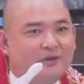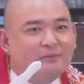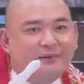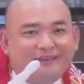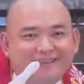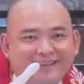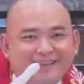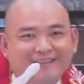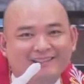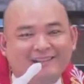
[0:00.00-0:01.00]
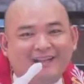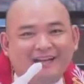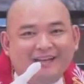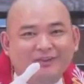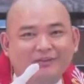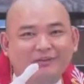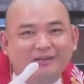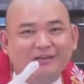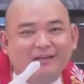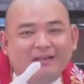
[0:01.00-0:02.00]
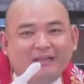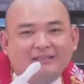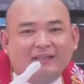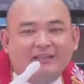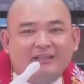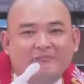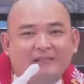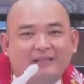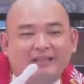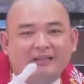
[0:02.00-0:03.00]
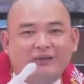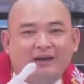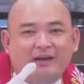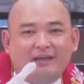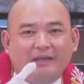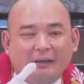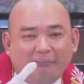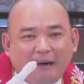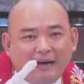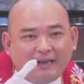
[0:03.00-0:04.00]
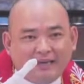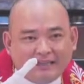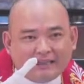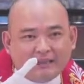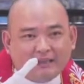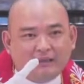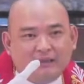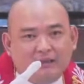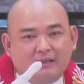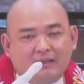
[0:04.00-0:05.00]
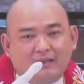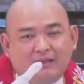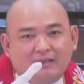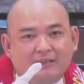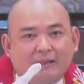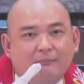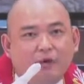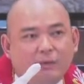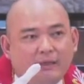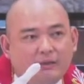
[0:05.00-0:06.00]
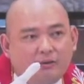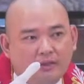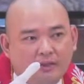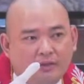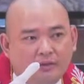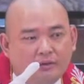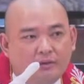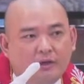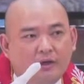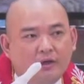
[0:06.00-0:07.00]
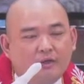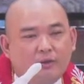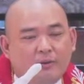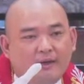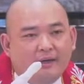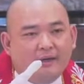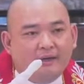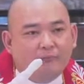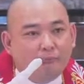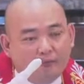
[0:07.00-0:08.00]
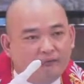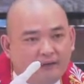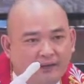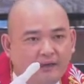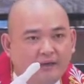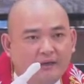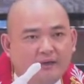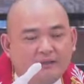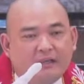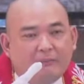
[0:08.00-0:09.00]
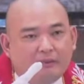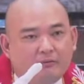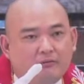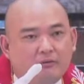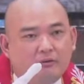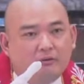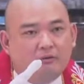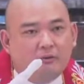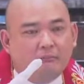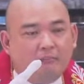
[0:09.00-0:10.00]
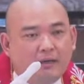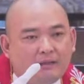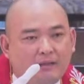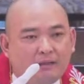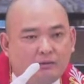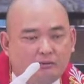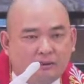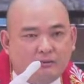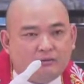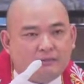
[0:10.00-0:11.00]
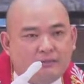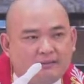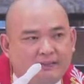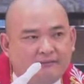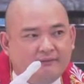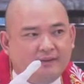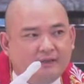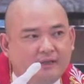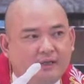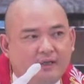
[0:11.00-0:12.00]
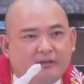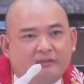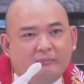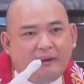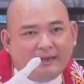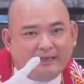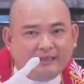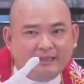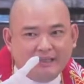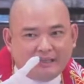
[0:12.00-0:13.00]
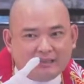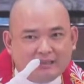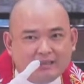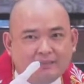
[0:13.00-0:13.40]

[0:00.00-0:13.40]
o balde sa Tagalog. Sa English pa nito ay bucket. Kasi I'm going to lead you to a movie na napanood ko back in 2007, yung The Bucket List.